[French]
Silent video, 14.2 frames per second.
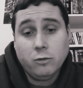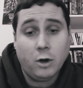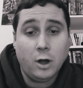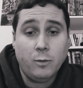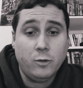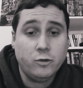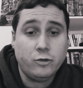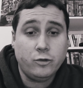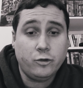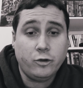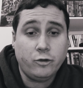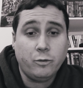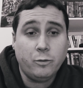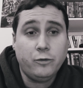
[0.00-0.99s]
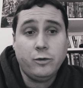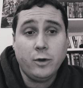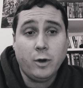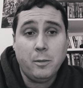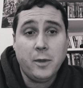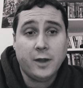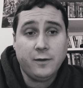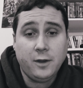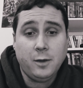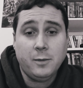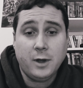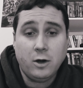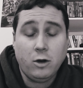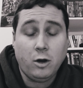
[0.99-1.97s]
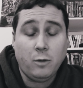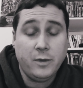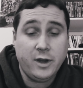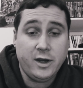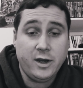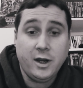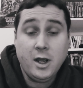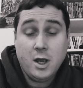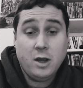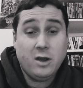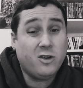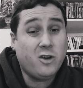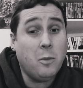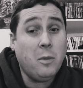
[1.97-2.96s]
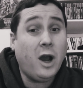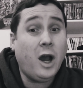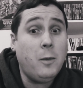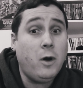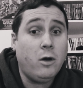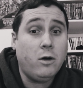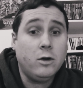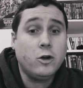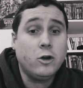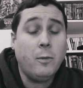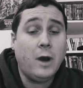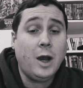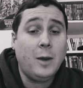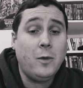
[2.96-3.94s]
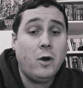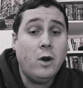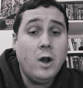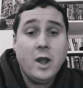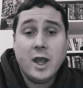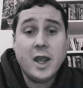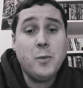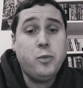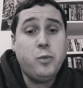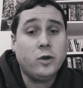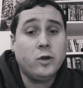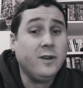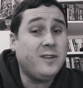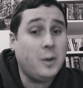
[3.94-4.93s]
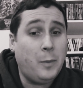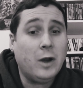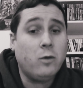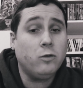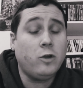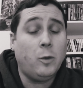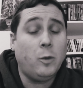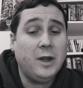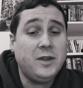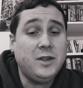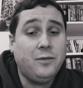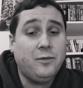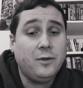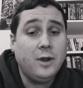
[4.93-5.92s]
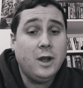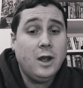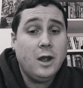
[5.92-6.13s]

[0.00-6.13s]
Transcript: Voilà, moi je, je, me suis emmerdé, mais alors, mais comme rarement, comme rarement. Et pourtant, c'est pas contemplatif.